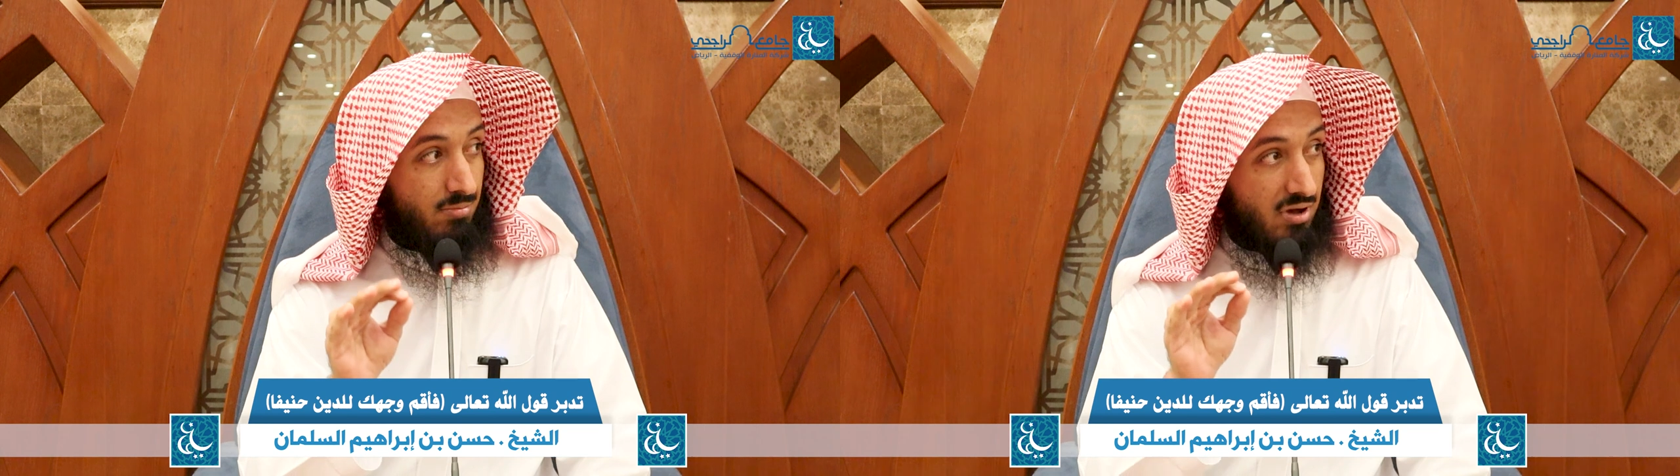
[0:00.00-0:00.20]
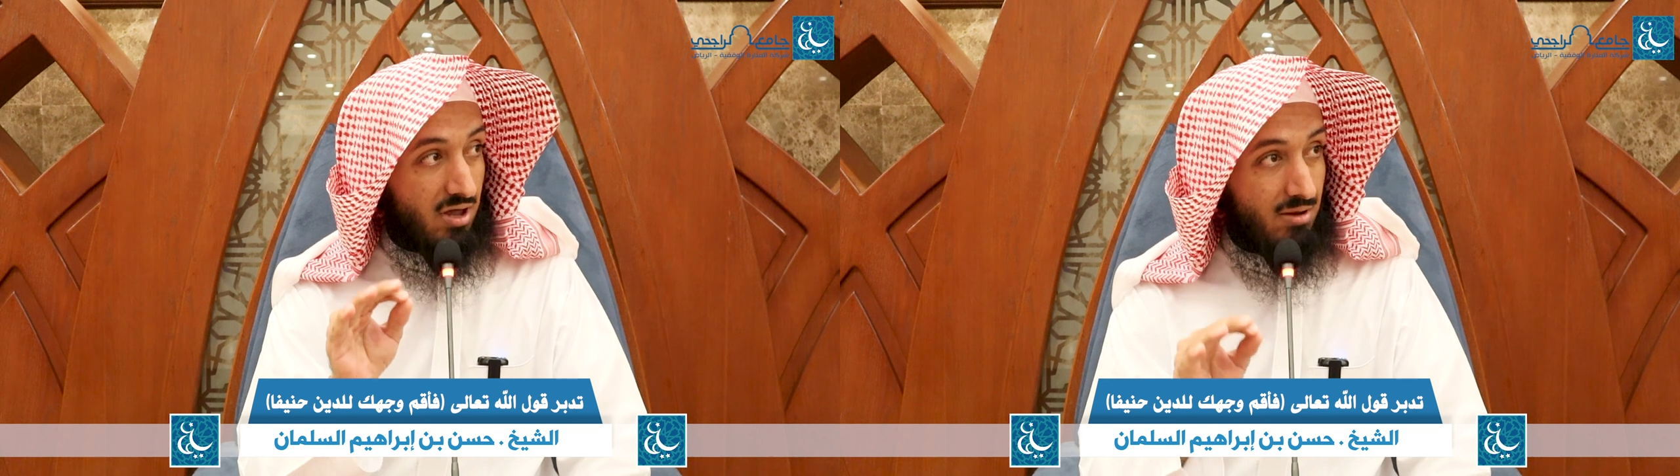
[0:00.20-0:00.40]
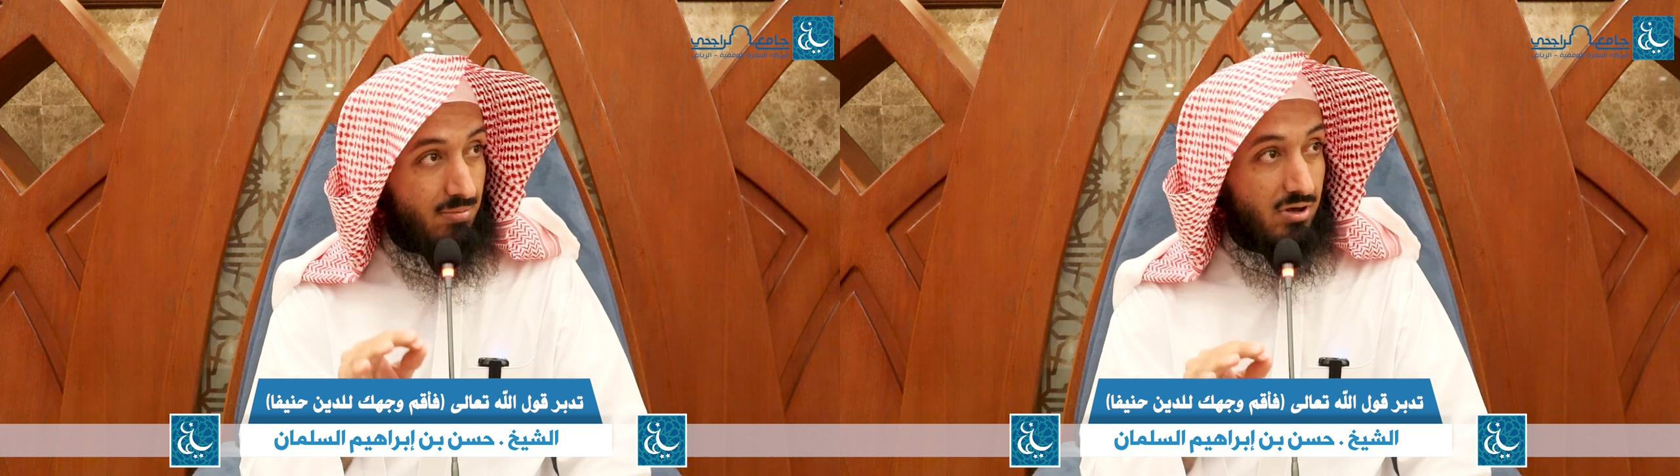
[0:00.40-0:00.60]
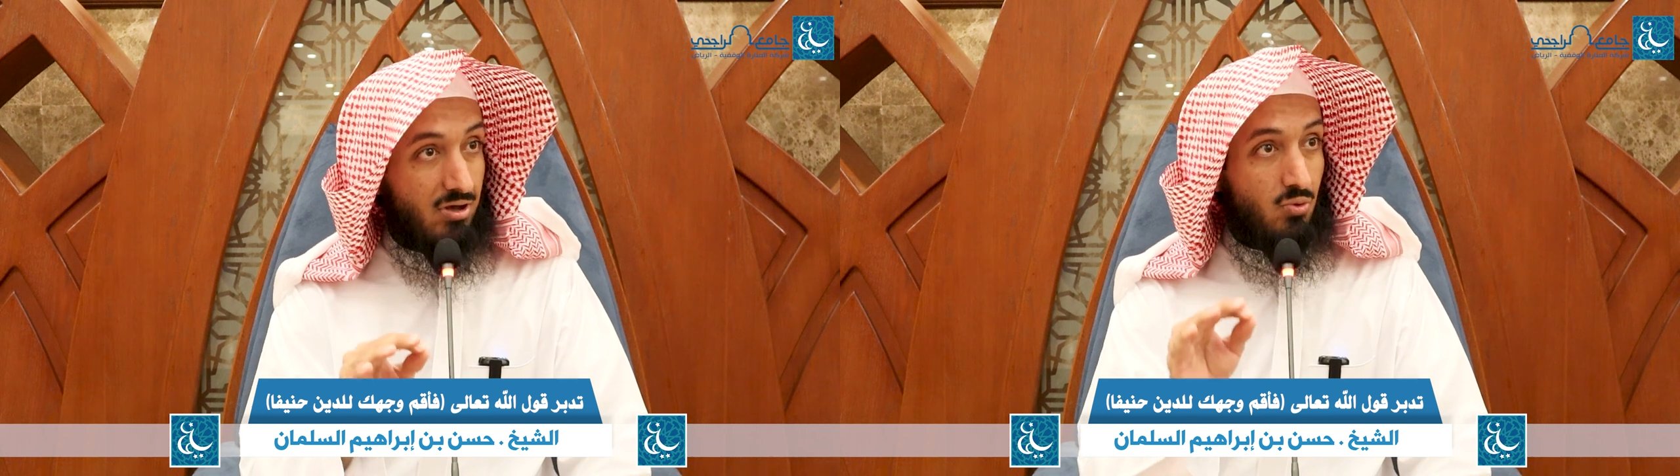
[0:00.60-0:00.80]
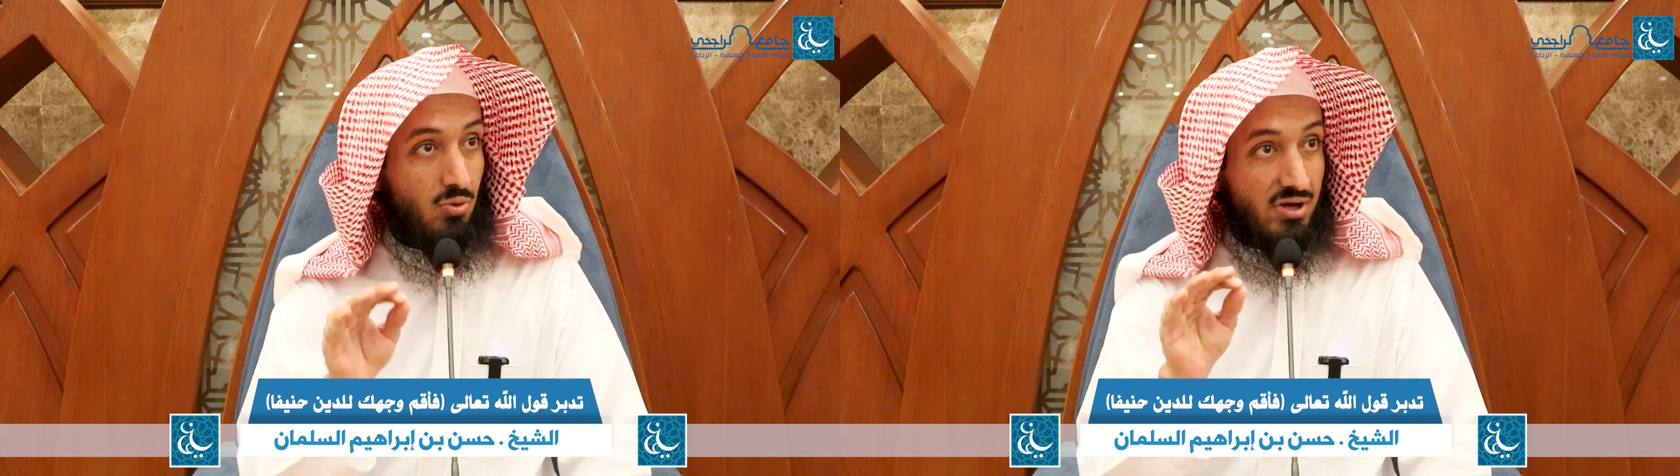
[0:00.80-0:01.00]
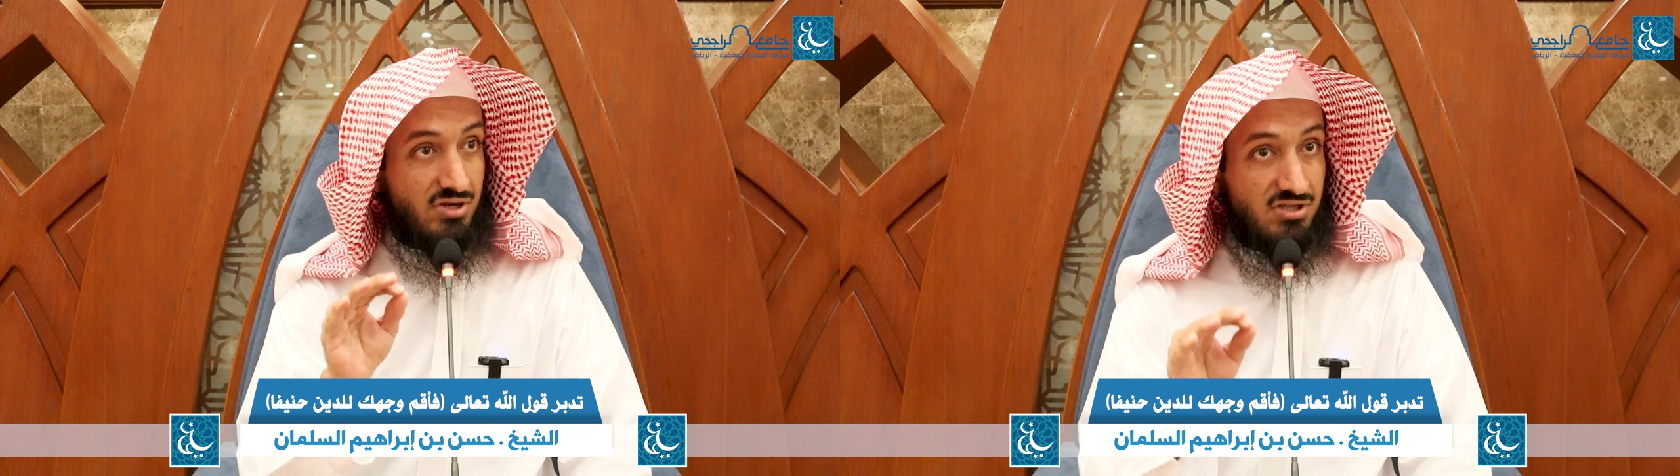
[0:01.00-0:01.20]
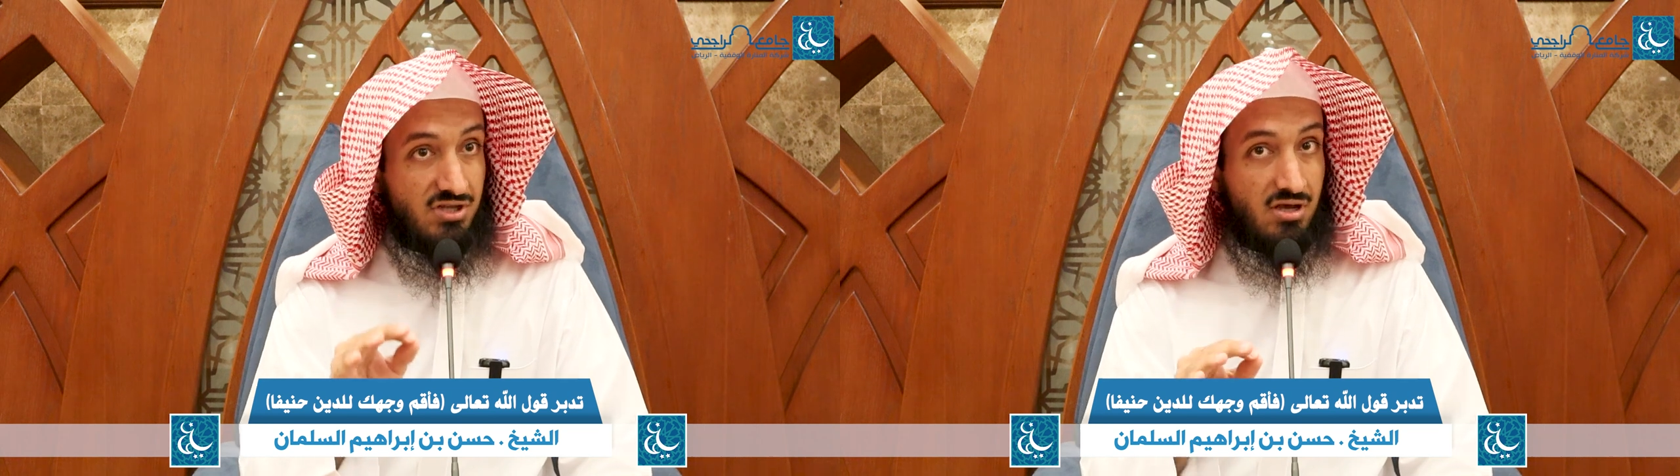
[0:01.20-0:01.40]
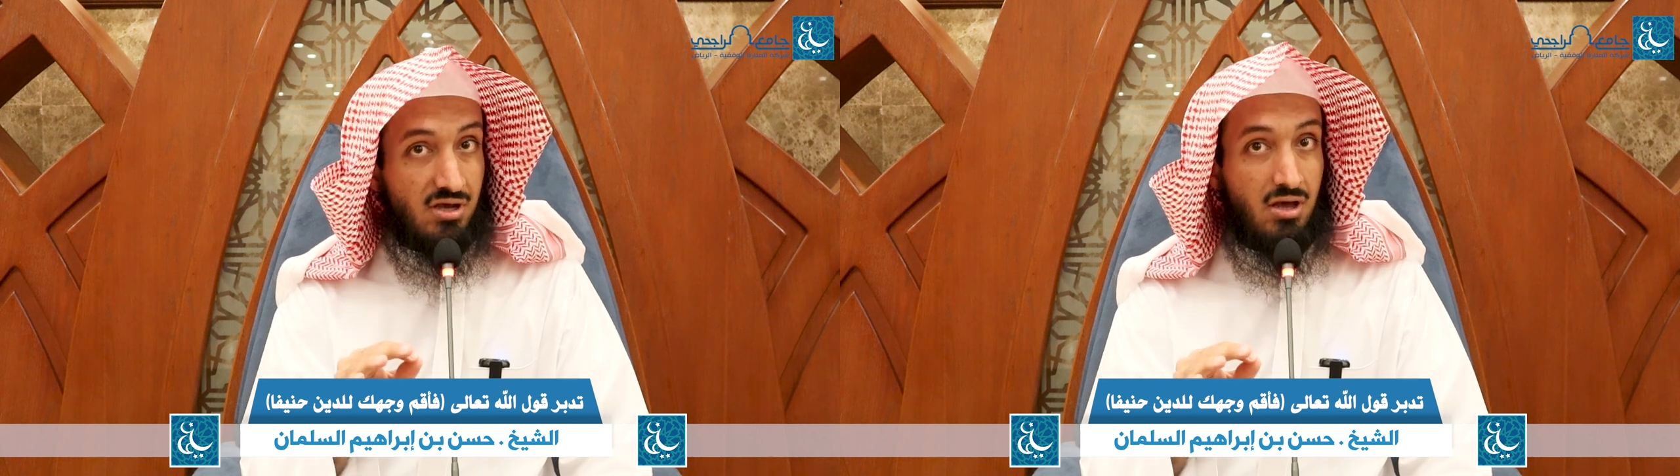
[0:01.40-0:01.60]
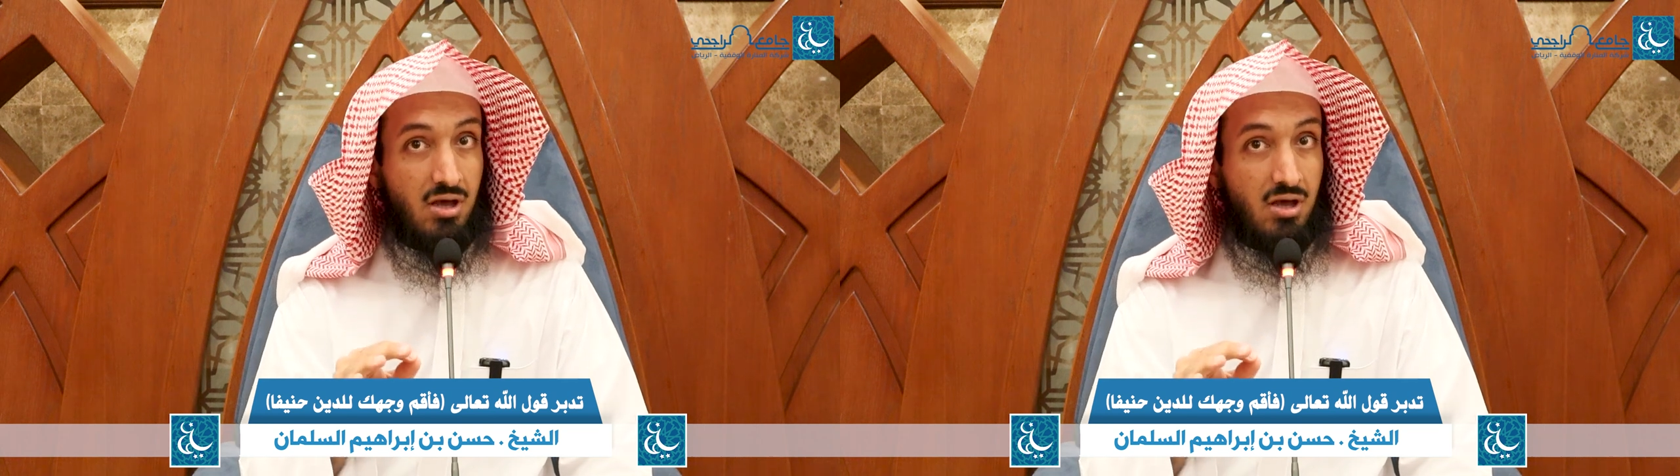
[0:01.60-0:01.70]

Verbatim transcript: بقلبك وقصدك